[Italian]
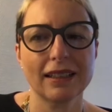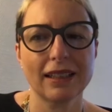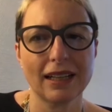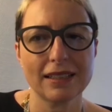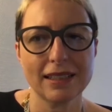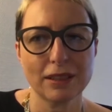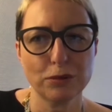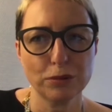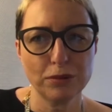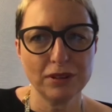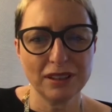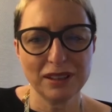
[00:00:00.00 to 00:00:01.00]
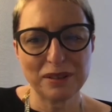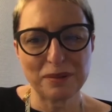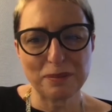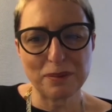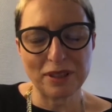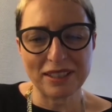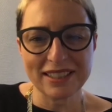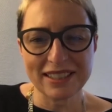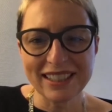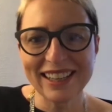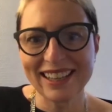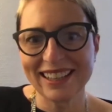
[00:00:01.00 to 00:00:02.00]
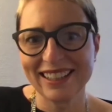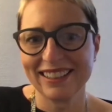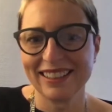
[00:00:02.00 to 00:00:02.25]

Grazie a tutti, buonasera,